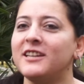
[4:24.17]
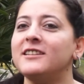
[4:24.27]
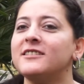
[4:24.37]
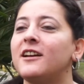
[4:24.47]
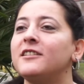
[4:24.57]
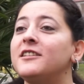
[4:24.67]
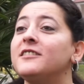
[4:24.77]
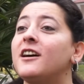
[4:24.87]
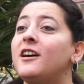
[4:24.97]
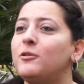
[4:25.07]

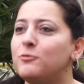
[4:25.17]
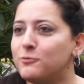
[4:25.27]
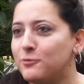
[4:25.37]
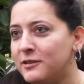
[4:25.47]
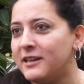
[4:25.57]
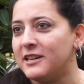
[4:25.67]
insanların daha huzurla